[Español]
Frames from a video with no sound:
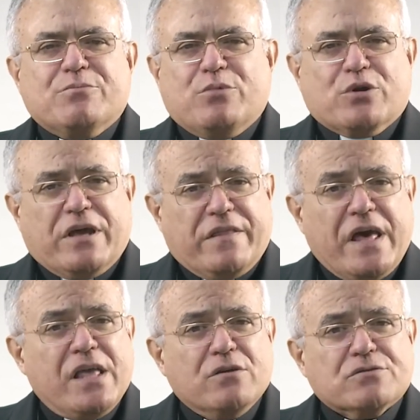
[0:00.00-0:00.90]
porque
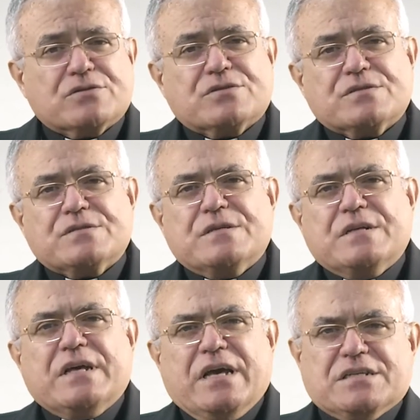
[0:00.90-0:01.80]
de ellos
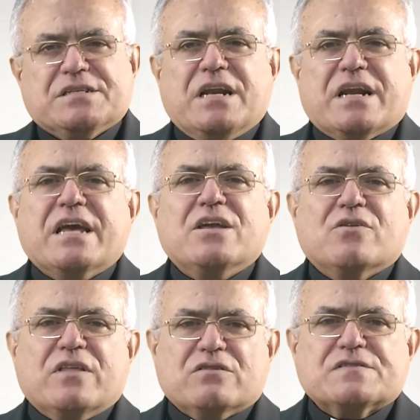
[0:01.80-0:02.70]
es el
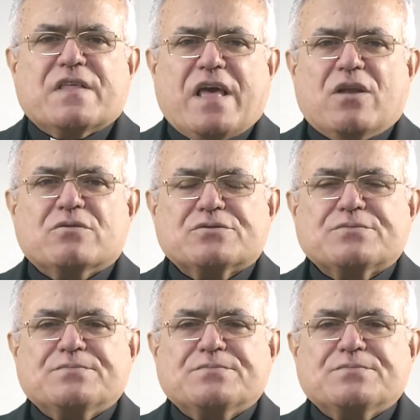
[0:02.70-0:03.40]
reino de los cielos.